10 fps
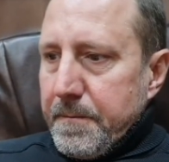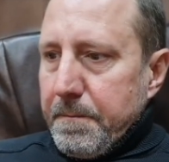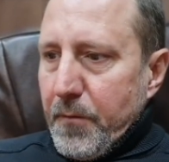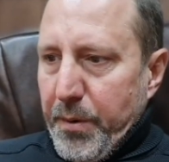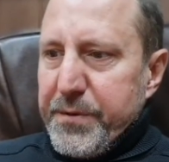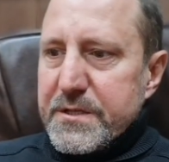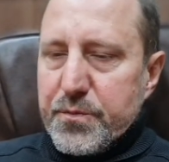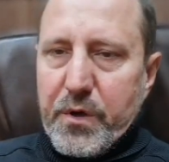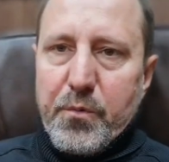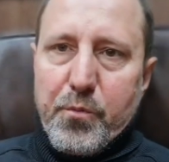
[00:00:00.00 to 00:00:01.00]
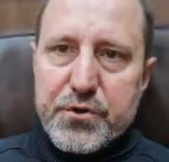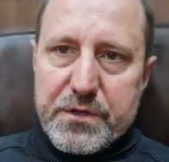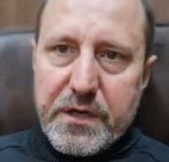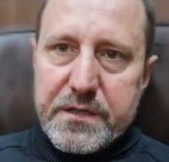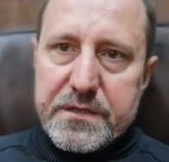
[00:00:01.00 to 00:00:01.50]
ну, по принципу, кому
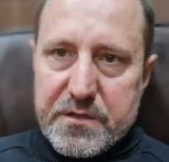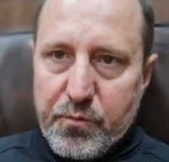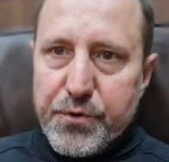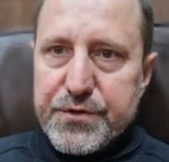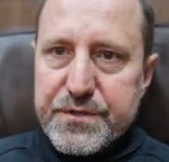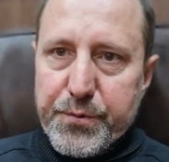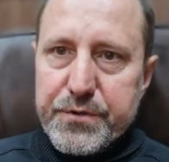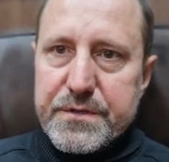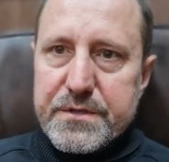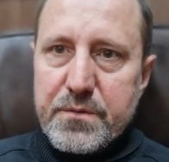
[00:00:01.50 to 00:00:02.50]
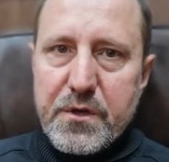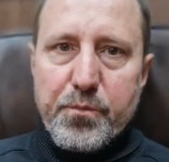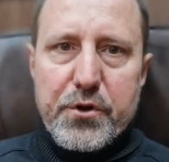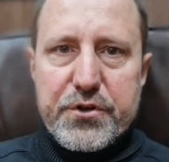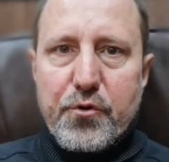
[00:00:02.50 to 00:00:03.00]
больше дадено, с того больше и спросится, имел
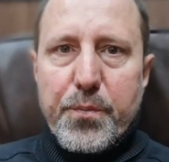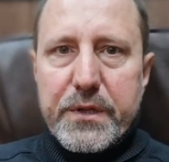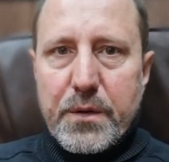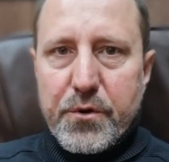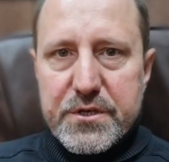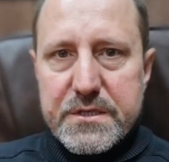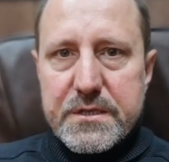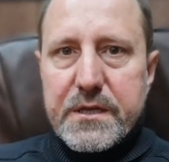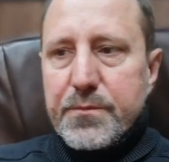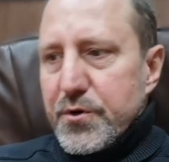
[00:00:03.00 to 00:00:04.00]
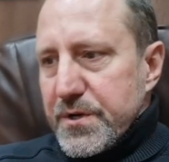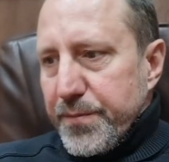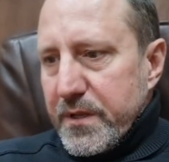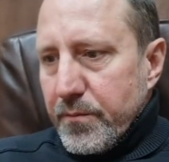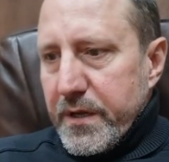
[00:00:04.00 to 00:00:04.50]
больше опыта, больше знаний, больше
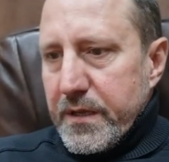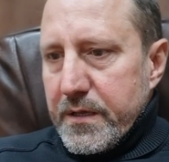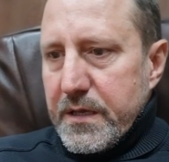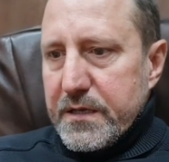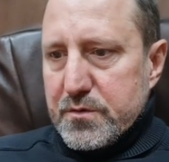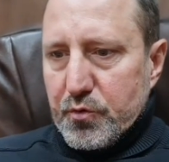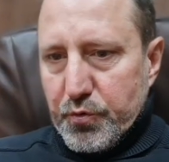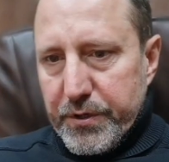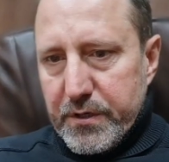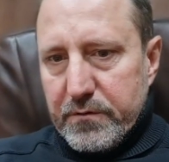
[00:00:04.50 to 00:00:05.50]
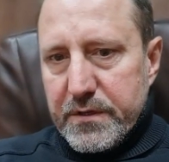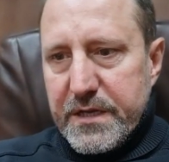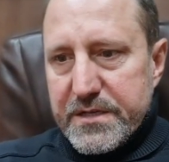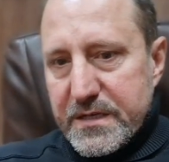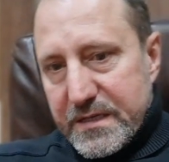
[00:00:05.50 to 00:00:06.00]
понимания. Я их структурировал,
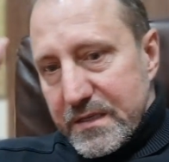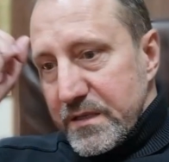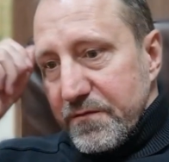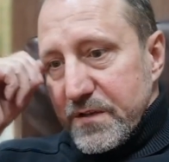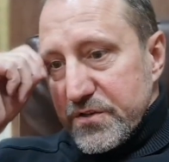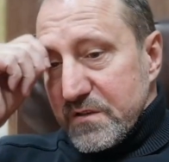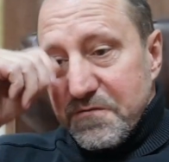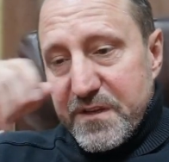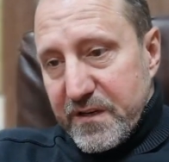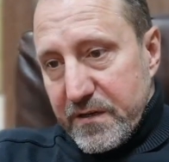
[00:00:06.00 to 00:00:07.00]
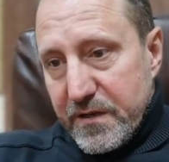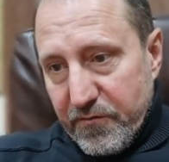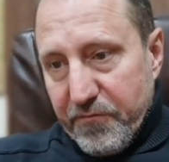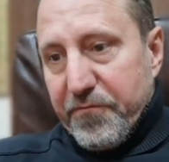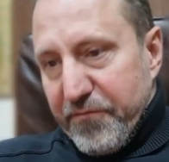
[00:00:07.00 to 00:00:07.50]
я же не вложил в них,
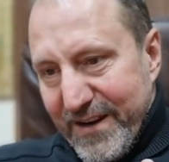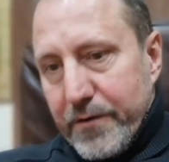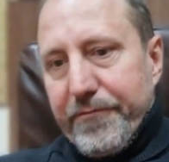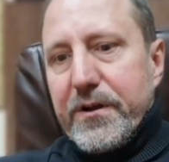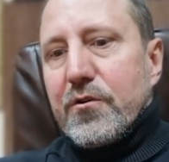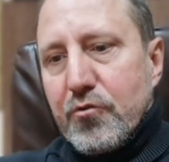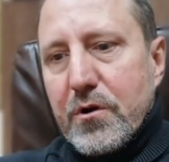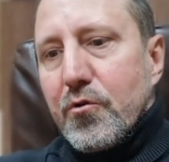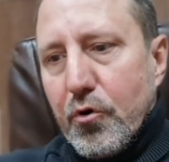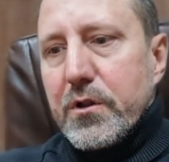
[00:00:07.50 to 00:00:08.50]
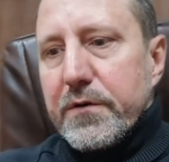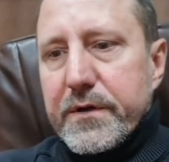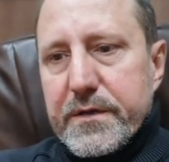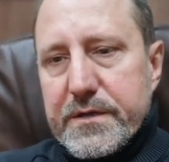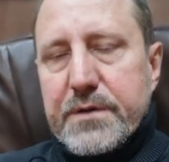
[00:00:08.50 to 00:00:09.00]
в их
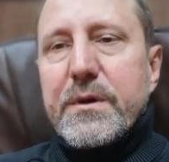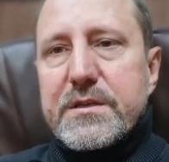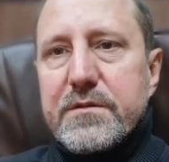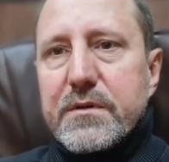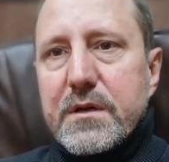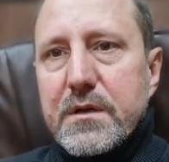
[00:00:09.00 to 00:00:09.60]
головы, их мотивы.